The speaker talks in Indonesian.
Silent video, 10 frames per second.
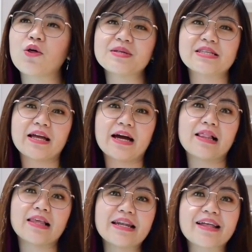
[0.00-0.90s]
kalau misalnya
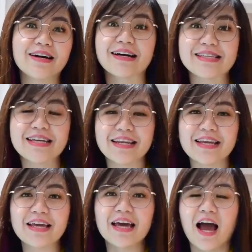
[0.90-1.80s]
kalian datang ke
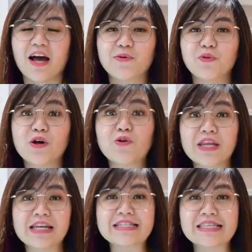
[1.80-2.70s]
sini atau punya
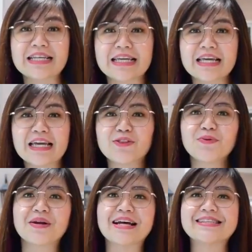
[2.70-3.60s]
hunian di sini,
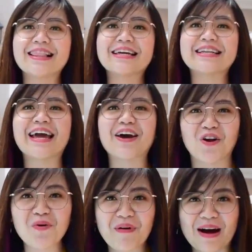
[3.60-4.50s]
itu berasa lagi di
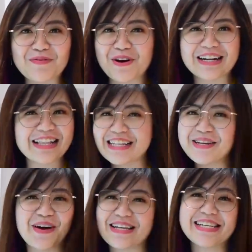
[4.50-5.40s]
Eropa, bukan lagi
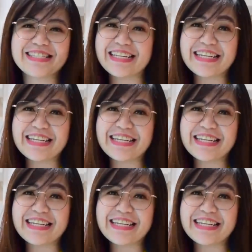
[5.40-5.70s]
di BC